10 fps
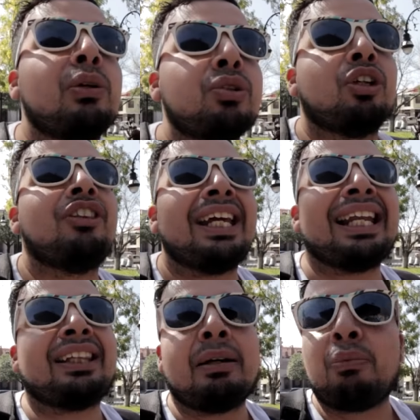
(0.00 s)
el uso de
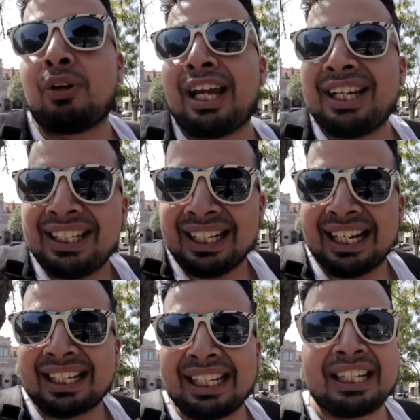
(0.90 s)
la tambora y
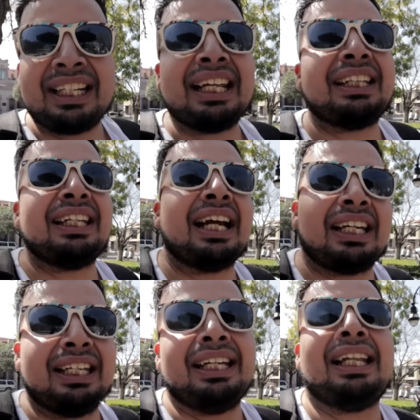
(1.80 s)
el clarinete.
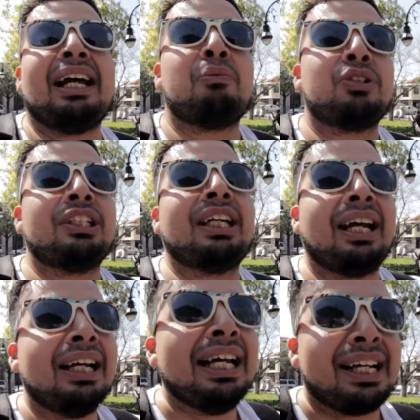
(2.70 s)
Aquí la
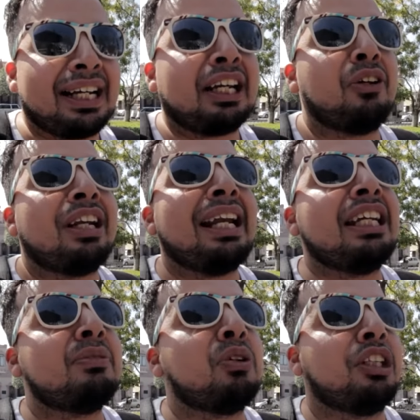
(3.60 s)
música regional
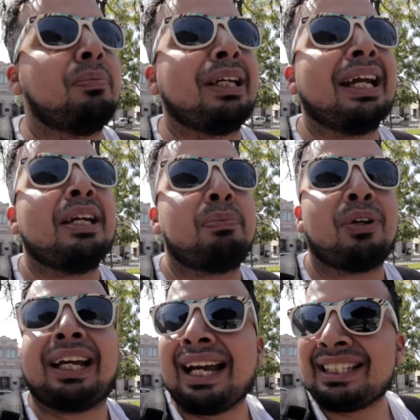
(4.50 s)
es muy típica y
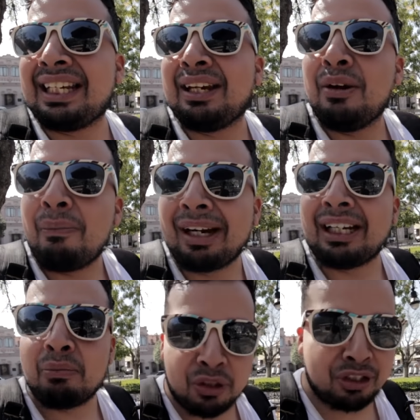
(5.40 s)
por acá se
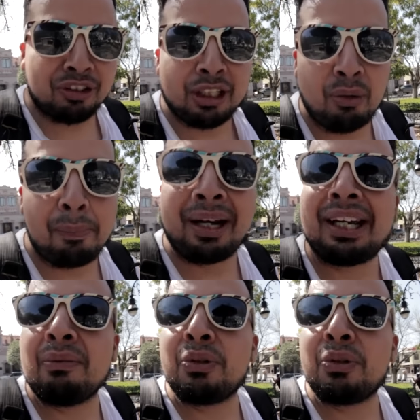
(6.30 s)
baila mucho, se guapanguea